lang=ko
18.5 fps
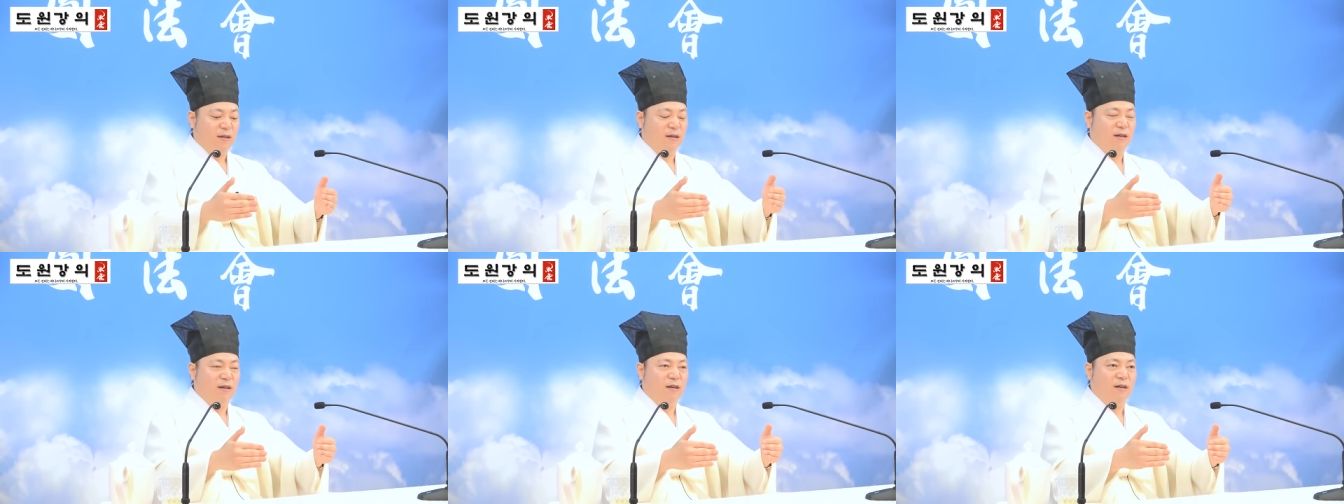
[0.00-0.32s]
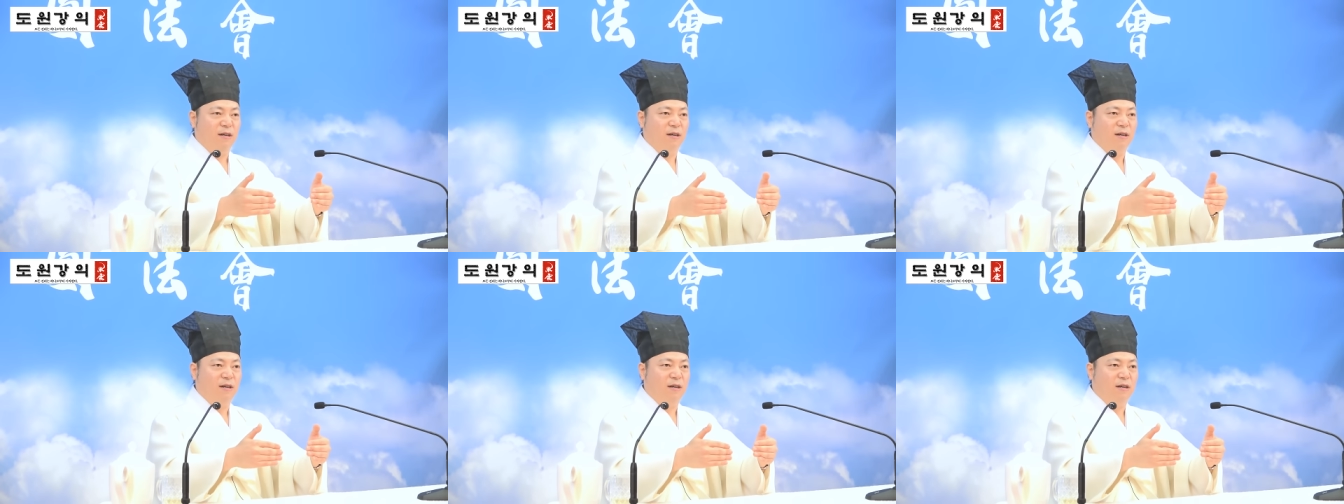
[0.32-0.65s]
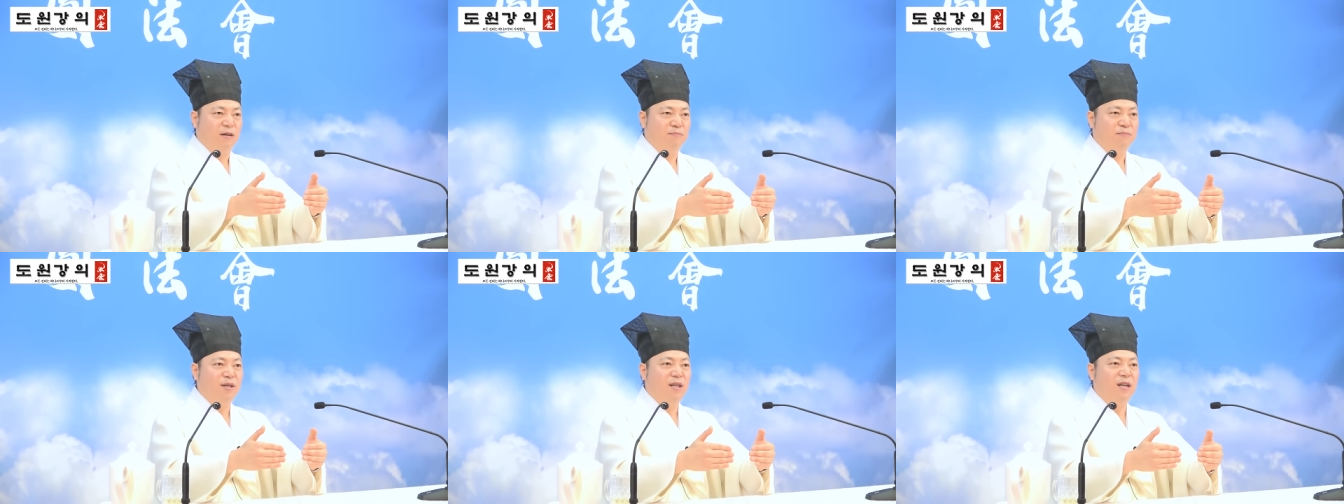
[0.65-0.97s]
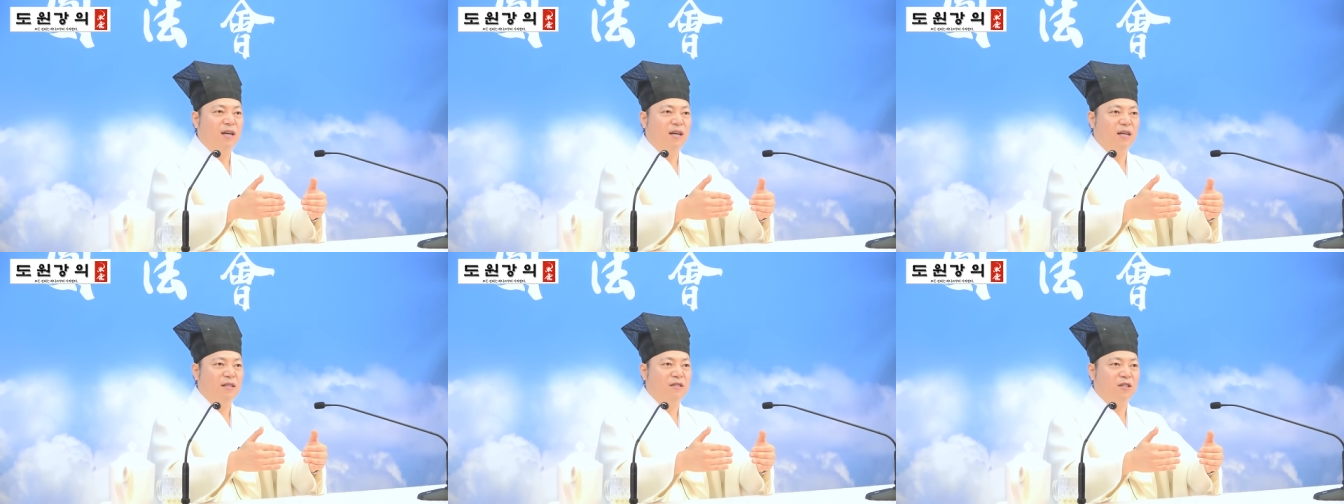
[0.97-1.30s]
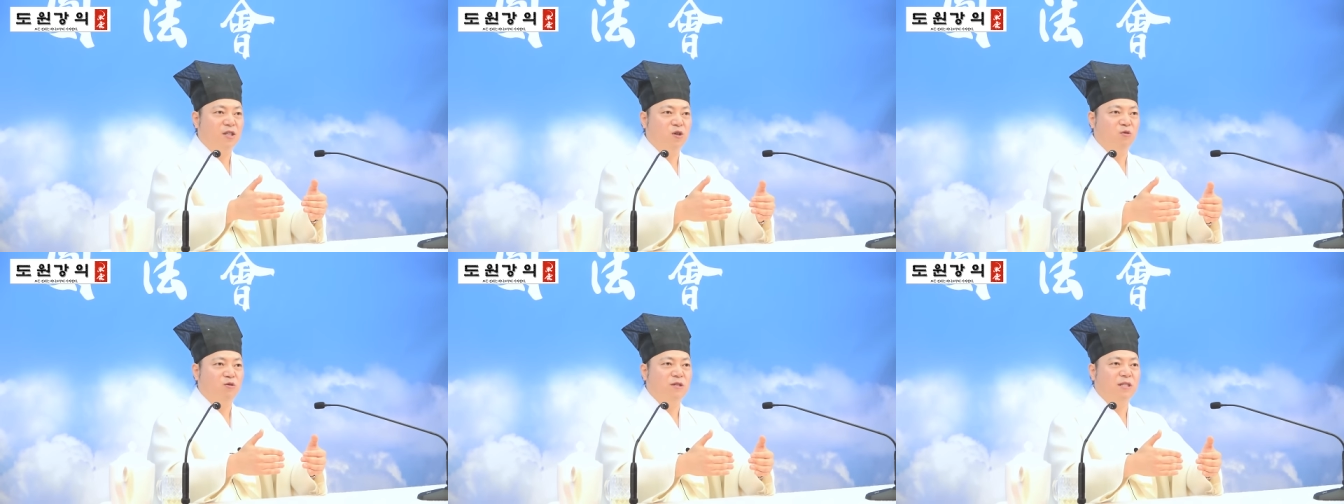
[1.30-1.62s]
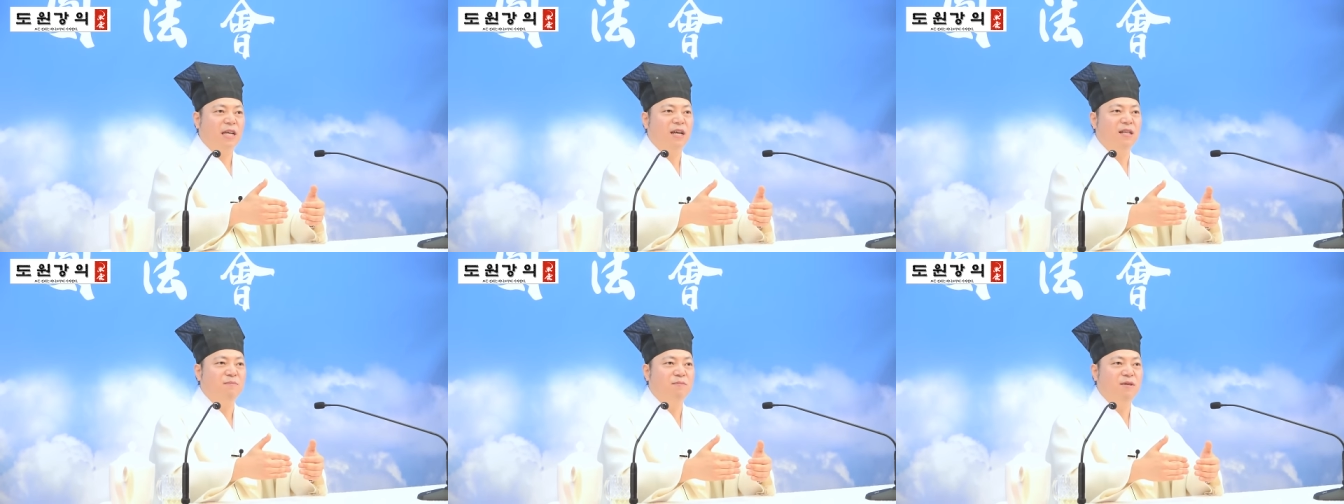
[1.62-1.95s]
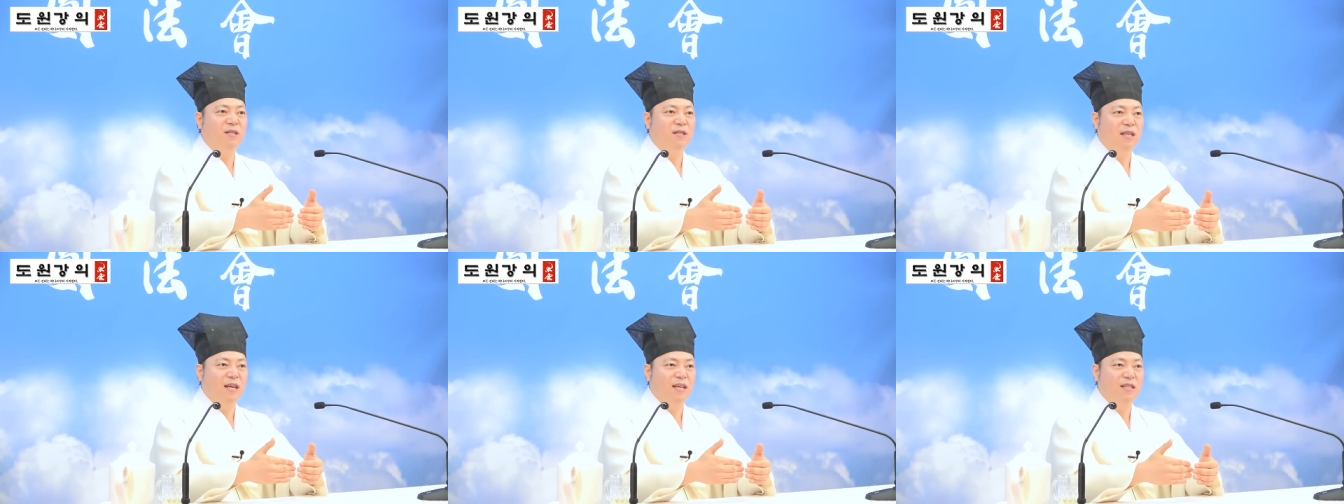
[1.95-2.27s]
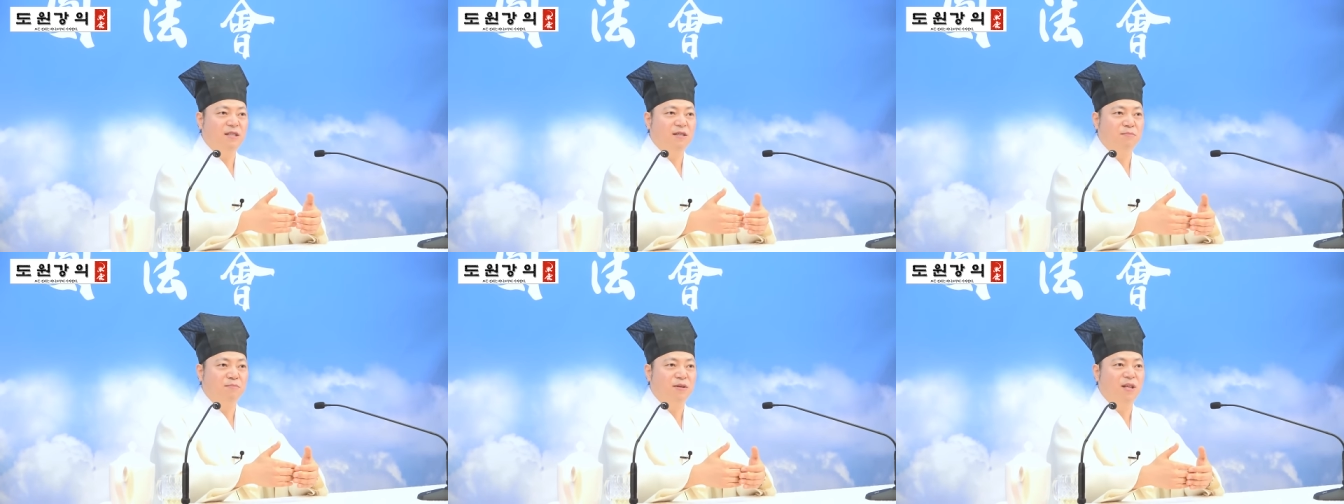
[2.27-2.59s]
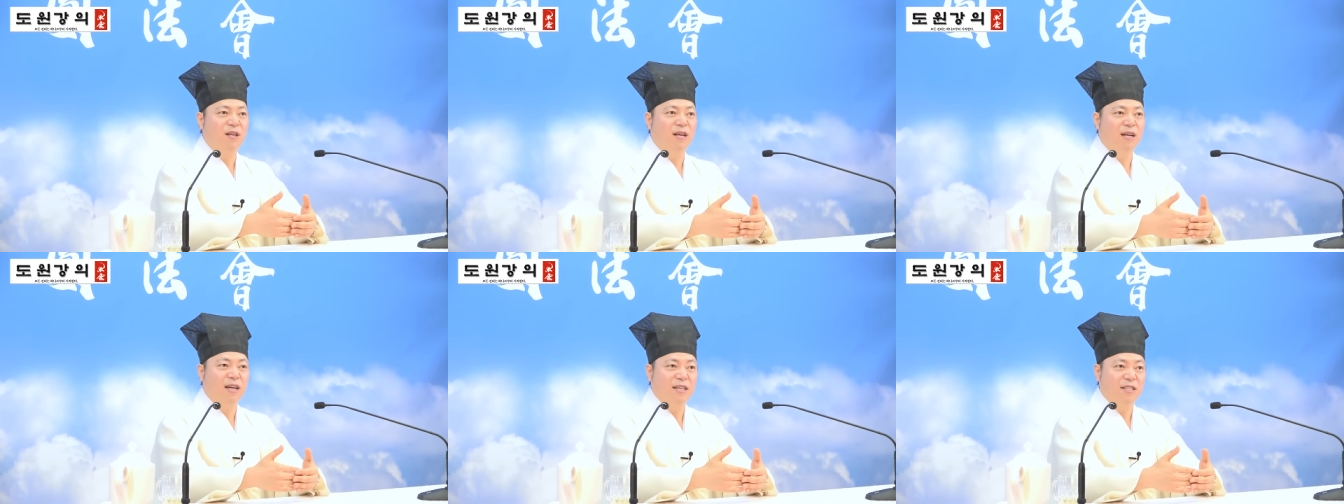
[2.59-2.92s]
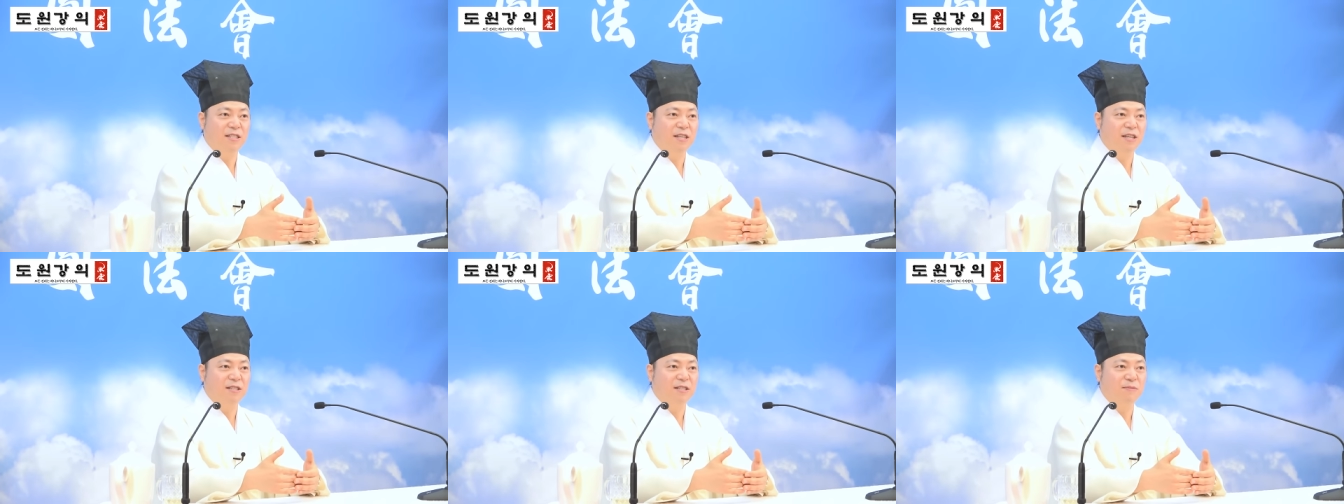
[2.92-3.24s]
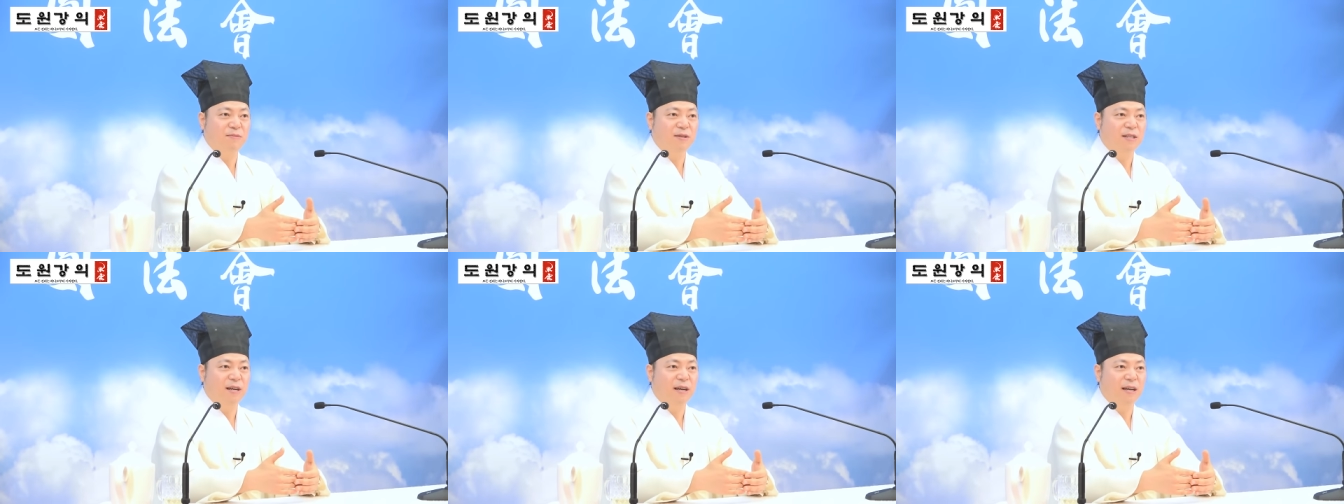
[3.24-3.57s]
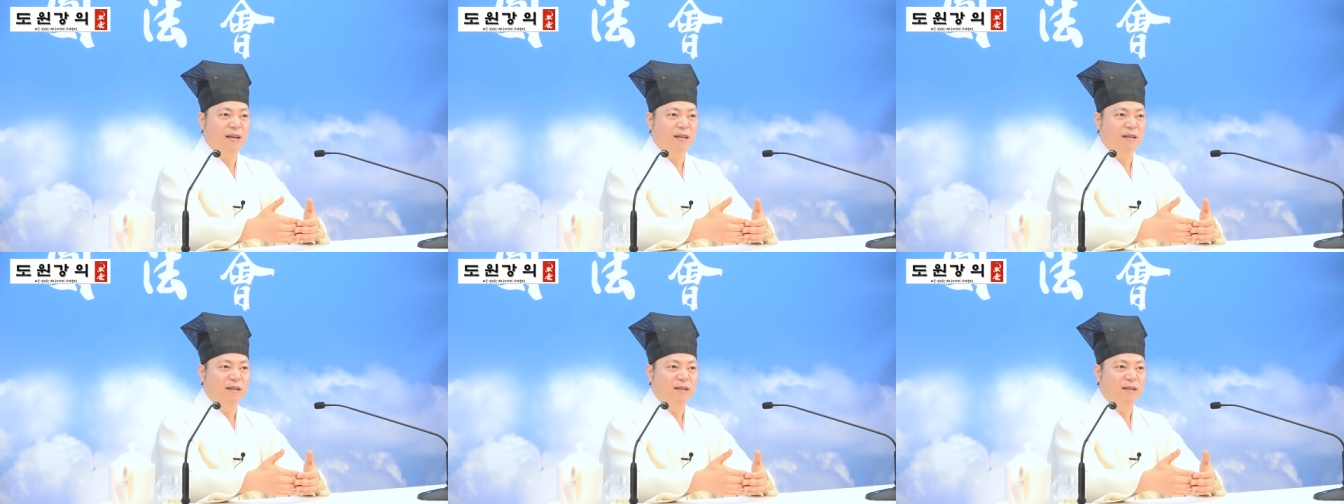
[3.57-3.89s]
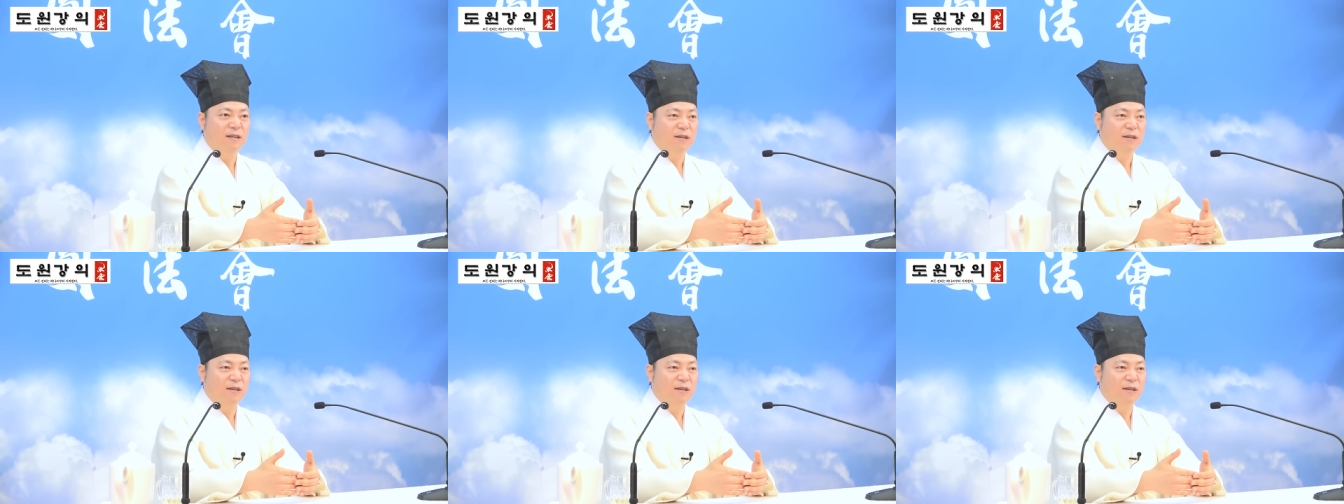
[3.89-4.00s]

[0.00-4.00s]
어, 빌라 같은 경우 산 밑에 있는 빌라가 있지 않습니까?